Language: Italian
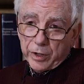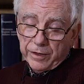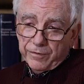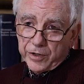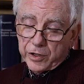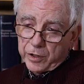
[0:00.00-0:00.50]
che
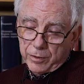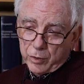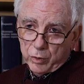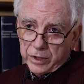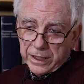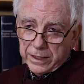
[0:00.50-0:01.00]
invece
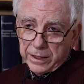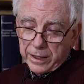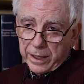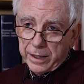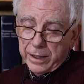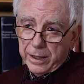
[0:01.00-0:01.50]
conta
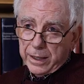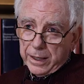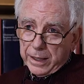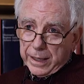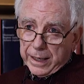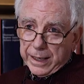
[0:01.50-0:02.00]
dire
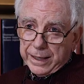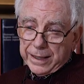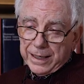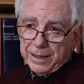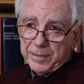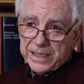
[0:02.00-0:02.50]
è
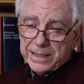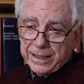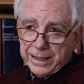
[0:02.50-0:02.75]
che la messa